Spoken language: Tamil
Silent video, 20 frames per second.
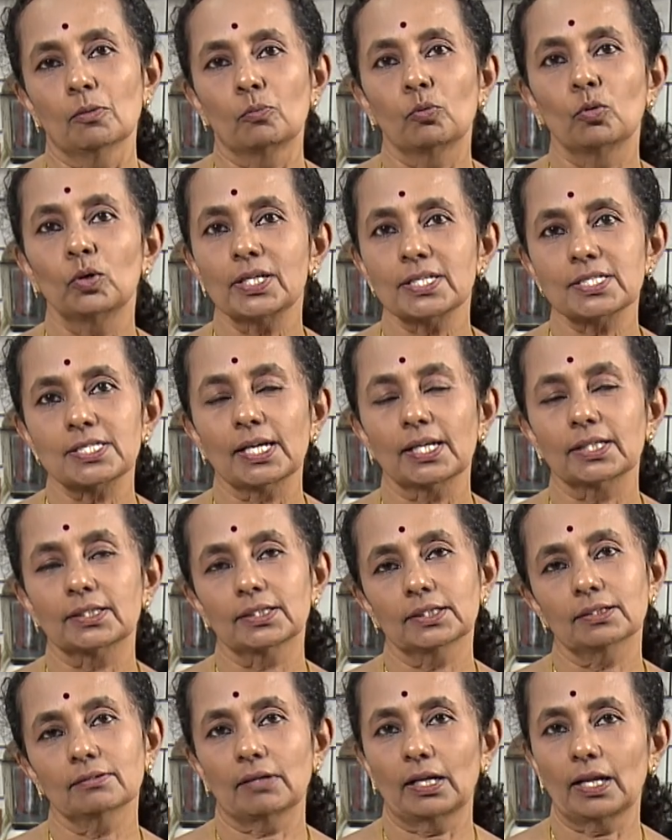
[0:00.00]
புளி
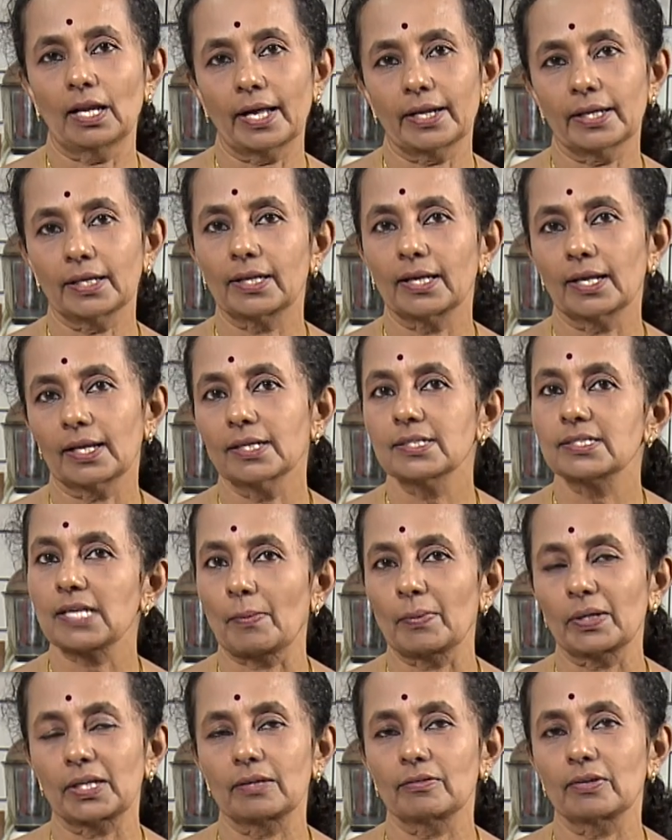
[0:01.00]
சேர்த்து வல்லாரைக்கீரை
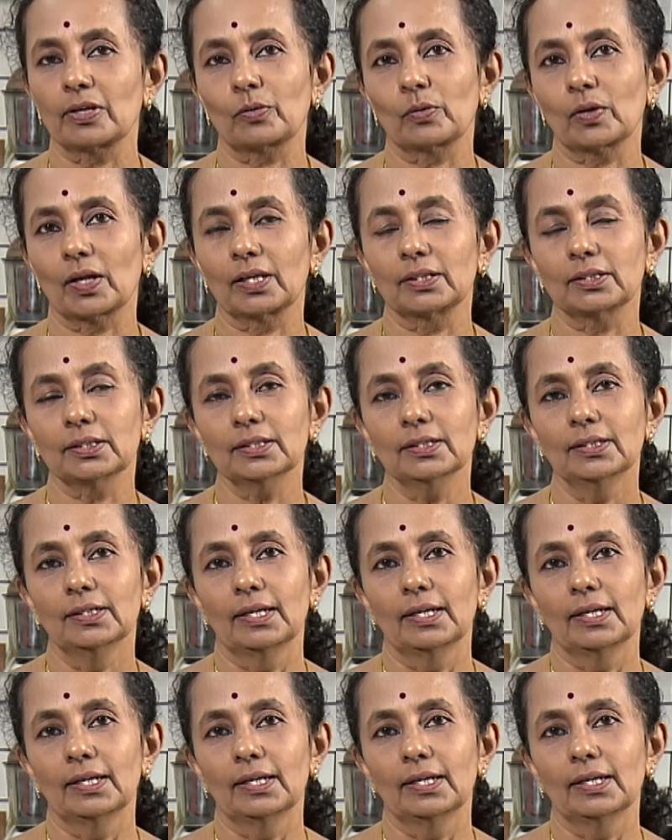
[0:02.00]
சமைக்கவே கூடாது